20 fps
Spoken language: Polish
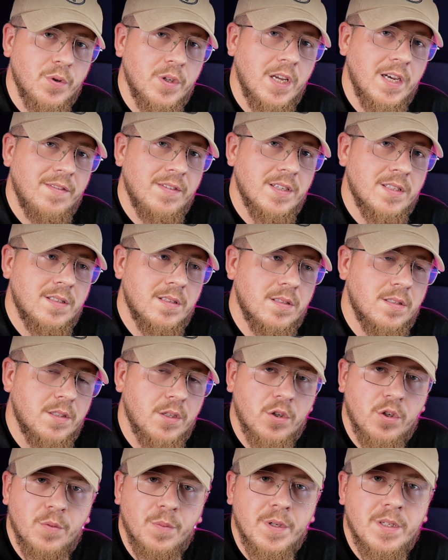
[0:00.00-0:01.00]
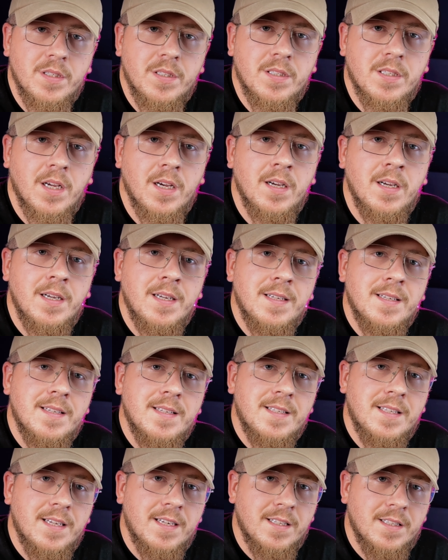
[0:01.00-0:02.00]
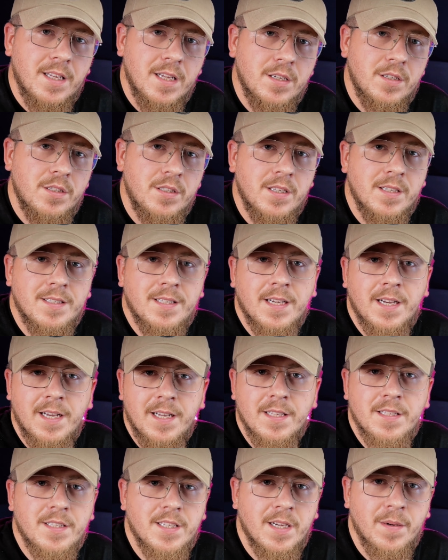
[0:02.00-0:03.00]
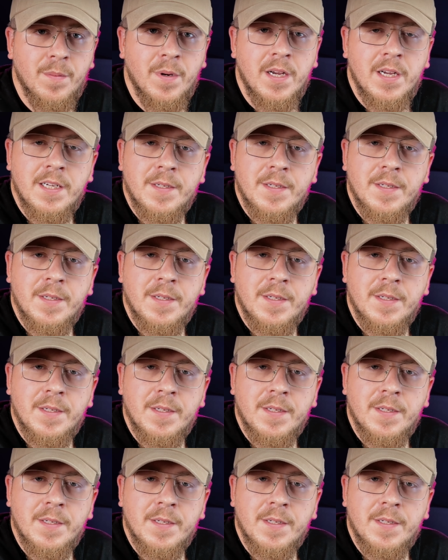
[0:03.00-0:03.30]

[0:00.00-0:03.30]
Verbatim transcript: Ja Was z tego miejsca serdecznie zachęcam